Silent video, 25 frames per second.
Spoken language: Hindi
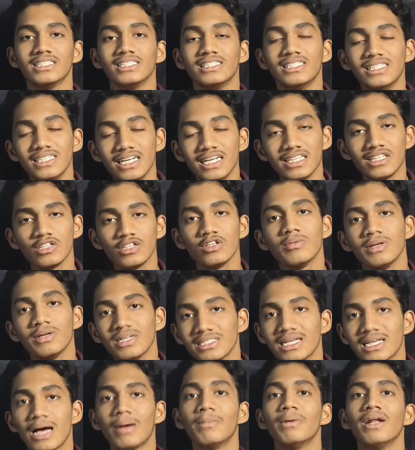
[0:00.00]
जिस दिन ये तीनों
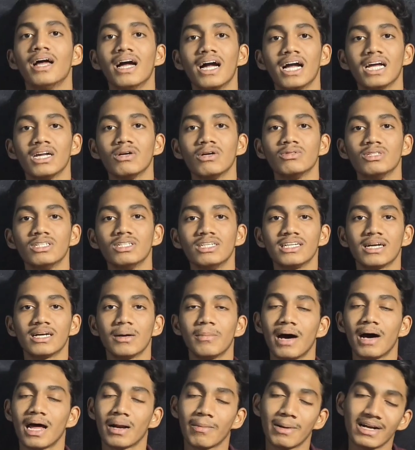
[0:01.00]
मेरे सामने आ गए उस दिन इनका
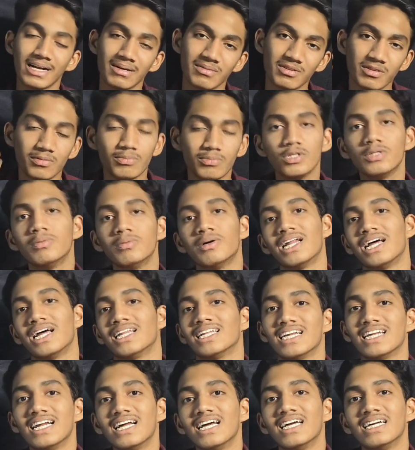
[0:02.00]
मार मार के मेरे को भूत बता
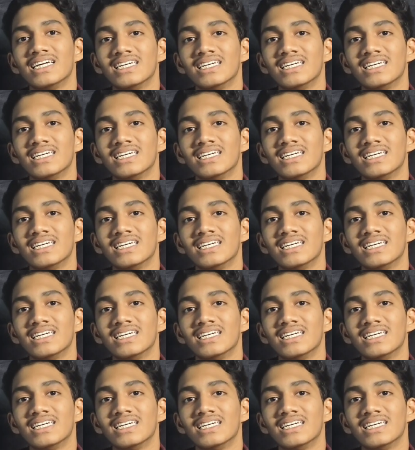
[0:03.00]
देना